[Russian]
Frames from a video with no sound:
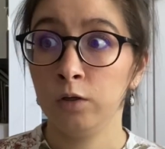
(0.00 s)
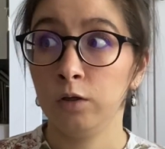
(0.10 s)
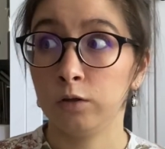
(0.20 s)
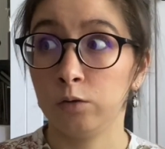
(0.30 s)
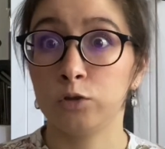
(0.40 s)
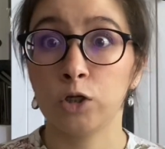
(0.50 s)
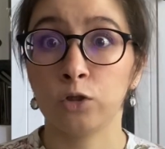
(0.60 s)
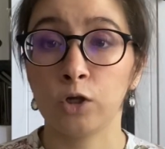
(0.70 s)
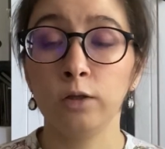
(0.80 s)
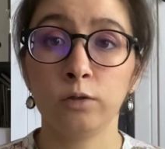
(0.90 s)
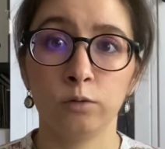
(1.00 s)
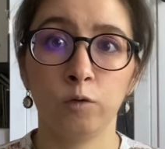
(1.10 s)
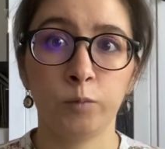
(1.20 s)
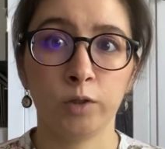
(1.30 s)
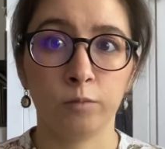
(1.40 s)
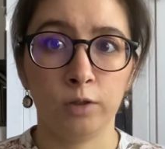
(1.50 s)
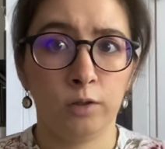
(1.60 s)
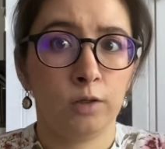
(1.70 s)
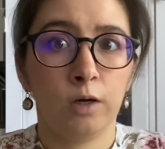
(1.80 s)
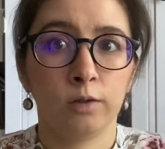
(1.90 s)
загружаю на шаттер, и он его принимает.
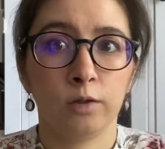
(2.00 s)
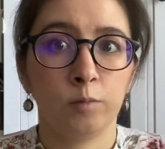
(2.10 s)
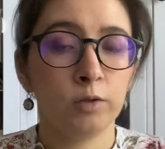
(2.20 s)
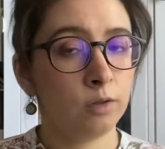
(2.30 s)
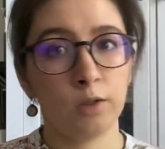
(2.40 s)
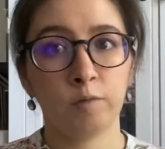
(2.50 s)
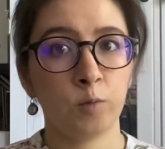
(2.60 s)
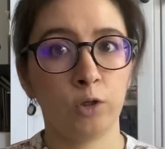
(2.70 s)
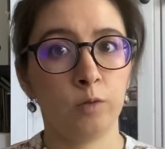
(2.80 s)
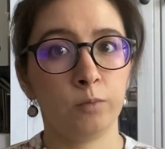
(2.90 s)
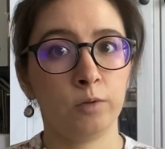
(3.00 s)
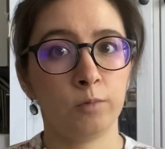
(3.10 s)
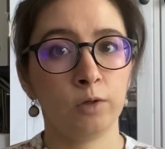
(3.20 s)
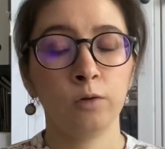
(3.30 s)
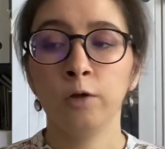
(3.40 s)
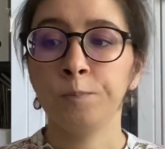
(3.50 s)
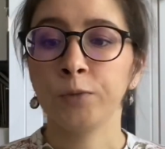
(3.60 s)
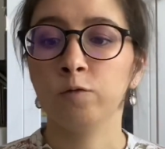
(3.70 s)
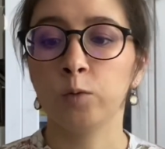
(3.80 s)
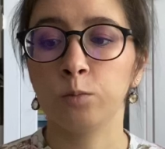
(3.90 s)
И как это работает, я вообще не понимаю.
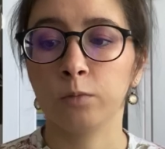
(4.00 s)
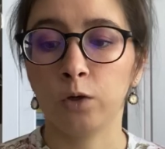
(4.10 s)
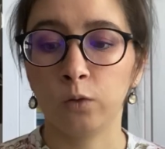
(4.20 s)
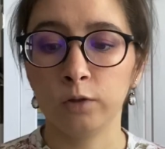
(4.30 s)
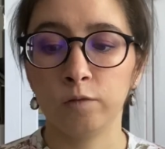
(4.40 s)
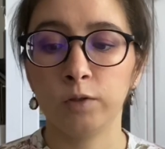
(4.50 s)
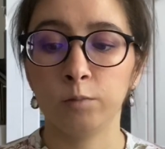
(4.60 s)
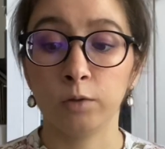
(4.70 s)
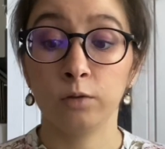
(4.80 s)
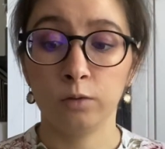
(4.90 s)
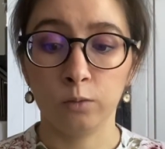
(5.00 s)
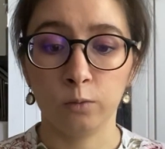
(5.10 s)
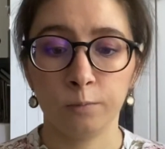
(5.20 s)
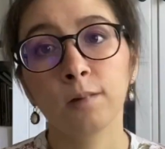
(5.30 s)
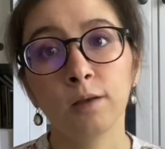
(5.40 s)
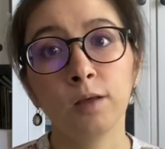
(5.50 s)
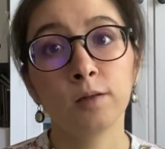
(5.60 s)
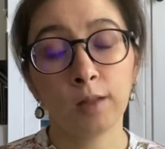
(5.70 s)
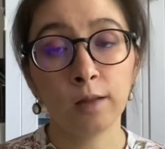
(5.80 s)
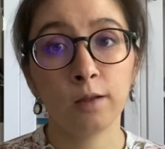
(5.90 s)
В общем, какой-то, видимо, глюк.
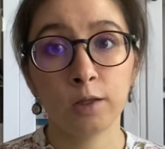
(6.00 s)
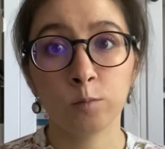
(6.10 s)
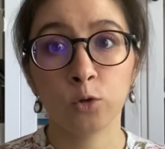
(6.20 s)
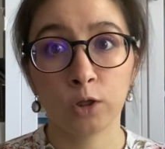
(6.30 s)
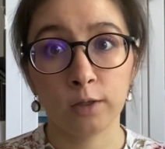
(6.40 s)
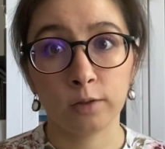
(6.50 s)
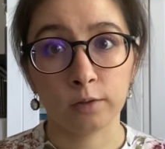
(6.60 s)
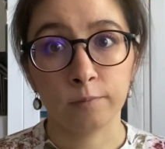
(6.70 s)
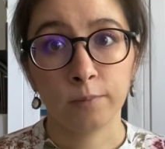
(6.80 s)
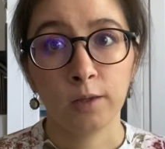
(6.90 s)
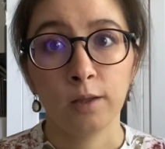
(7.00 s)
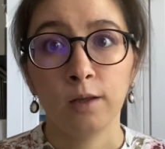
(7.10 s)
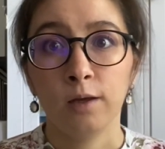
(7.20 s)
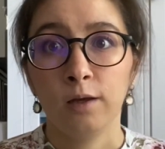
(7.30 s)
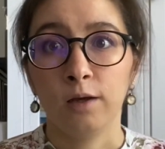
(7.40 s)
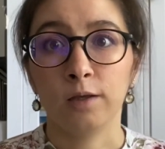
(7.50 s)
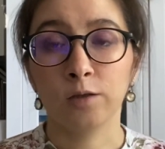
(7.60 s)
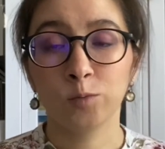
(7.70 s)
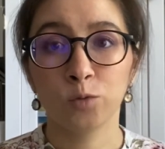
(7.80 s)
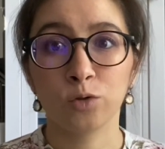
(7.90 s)
Кстати, на тему шаттера. А я
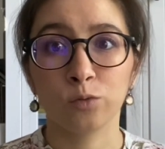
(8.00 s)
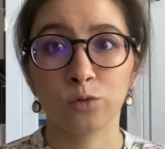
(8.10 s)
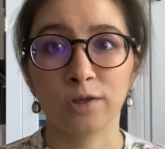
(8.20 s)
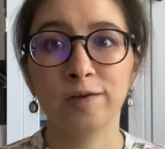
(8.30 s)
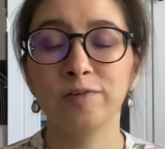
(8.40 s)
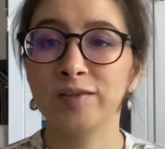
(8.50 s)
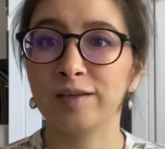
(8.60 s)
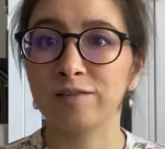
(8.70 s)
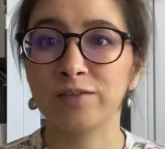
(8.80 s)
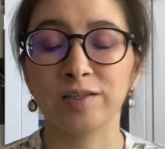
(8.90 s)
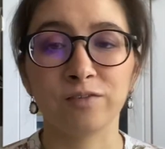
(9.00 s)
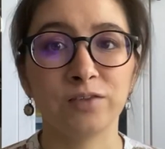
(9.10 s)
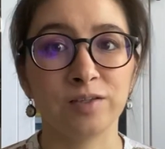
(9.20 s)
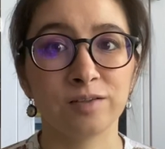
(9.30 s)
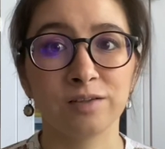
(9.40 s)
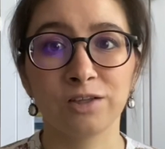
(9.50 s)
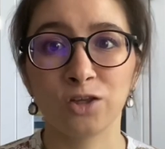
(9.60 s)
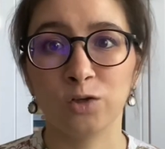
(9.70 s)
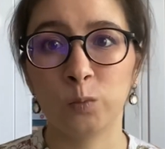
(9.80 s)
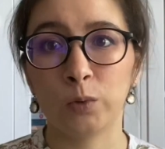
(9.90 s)
думаю, что уже все-все-все
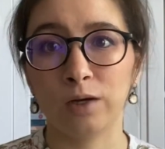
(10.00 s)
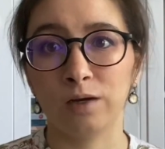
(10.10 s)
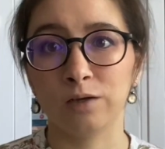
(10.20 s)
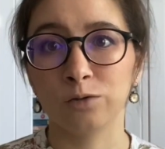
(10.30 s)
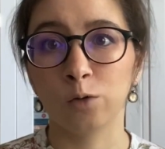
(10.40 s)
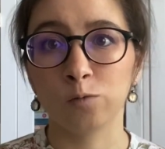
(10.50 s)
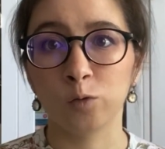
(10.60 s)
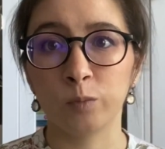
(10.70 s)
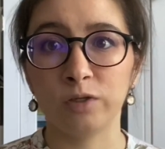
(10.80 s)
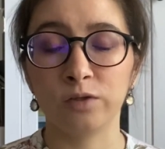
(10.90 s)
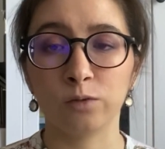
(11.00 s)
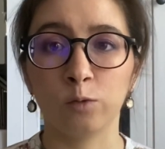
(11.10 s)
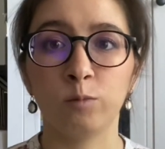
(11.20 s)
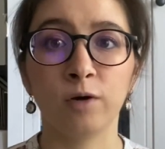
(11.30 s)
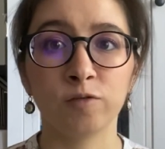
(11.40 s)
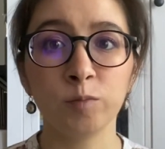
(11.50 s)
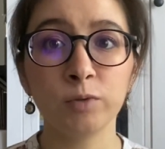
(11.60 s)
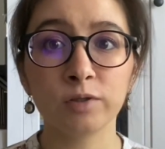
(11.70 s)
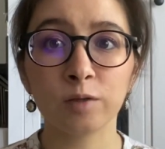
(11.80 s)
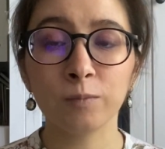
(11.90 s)
слышали про новую политику по
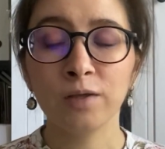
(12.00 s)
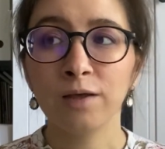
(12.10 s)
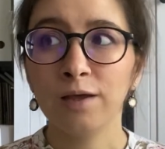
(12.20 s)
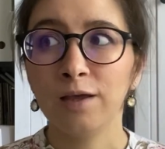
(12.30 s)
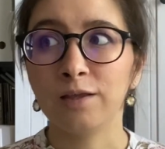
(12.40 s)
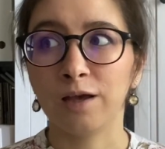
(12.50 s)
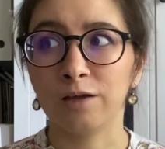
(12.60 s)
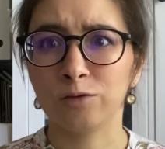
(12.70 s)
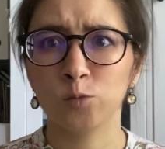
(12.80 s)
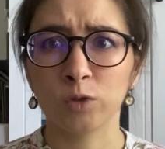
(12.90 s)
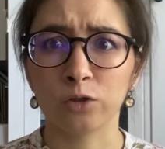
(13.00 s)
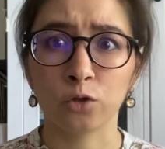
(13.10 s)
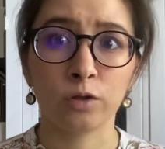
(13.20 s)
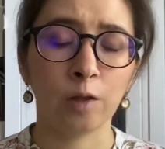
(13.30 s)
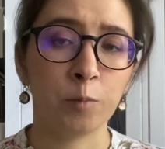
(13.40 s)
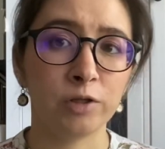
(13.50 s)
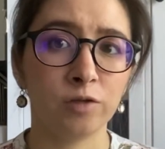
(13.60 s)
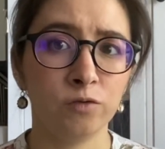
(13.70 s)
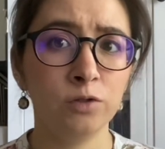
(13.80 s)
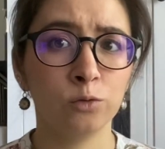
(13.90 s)
выплатам. Я думала тоже снять про
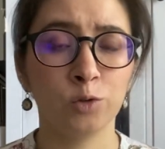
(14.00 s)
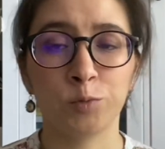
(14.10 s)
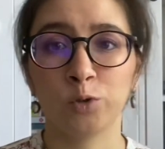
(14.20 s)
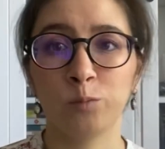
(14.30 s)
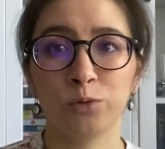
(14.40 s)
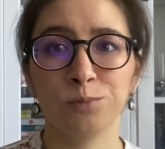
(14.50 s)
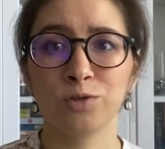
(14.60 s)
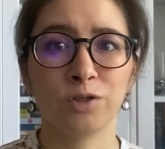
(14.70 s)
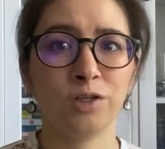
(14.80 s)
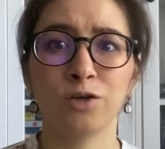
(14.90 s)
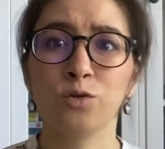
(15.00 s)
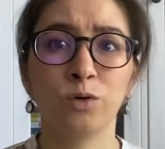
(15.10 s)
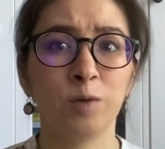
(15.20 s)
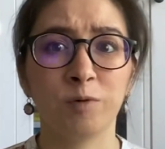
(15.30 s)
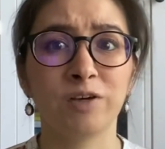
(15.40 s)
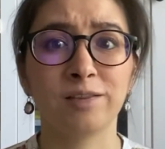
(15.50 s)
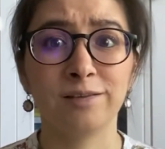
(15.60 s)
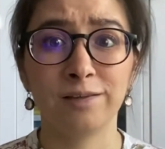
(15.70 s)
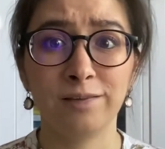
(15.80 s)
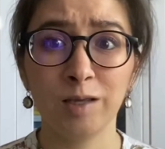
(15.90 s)
это видео, но потом подумала, что я не хочу хайповать на
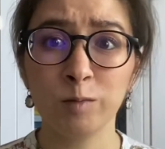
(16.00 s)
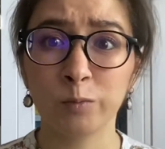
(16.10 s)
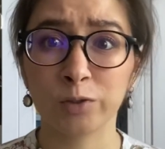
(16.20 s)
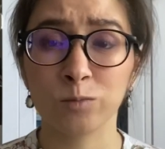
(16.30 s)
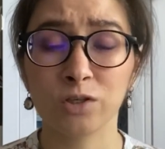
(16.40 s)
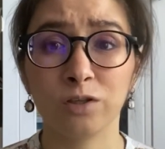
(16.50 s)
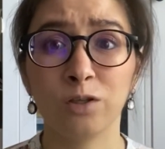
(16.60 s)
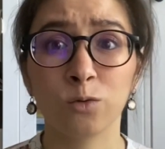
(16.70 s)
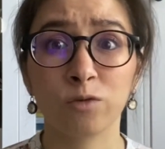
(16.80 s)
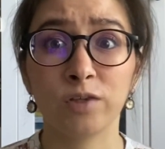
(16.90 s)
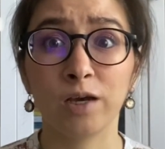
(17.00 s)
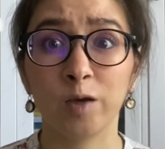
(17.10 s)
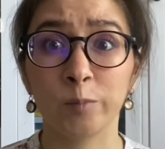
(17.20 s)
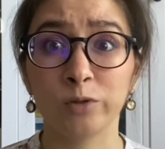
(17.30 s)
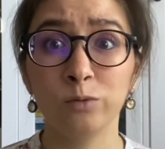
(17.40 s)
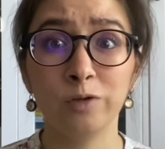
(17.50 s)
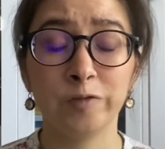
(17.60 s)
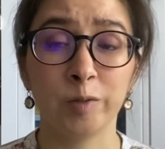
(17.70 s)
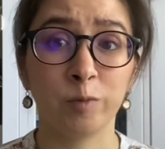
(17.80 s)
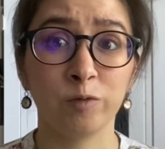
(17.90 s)
этой теме, потому что на ней уже все хайпанули,
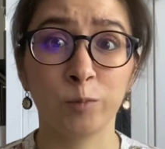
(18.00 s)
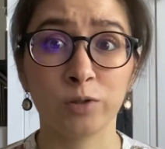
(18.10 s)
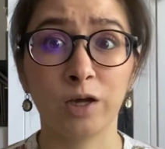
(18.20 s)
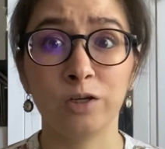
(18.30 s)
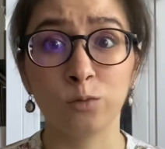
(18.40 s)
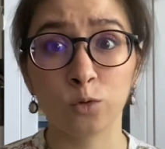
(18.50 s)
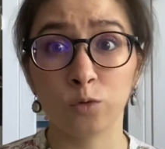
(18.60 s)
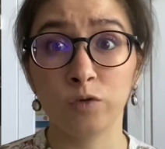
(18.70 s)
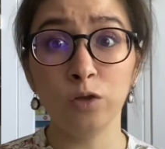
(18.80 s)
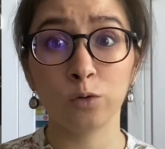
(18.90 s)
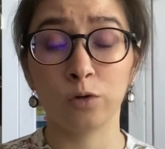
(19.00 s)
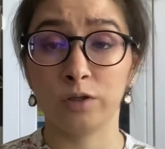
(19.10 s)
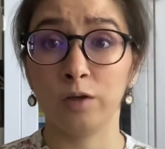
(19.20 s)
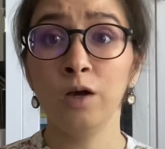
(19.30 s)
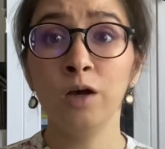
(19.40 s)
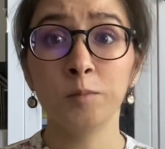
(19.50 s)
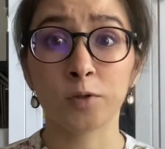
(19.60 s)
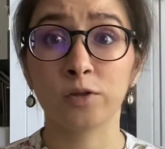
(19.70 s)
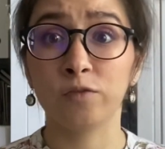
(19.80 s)
все повыпускали кучу видео, где просто